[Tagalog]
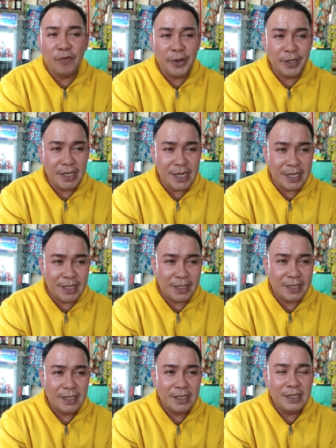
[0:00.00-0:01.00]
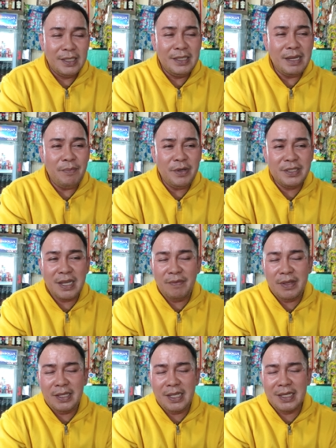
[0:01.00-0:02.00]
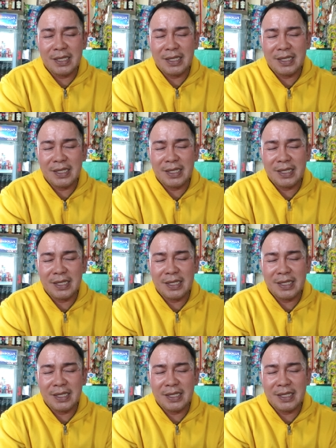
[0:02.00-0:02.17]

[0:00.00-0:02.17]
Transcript: 14, number 17,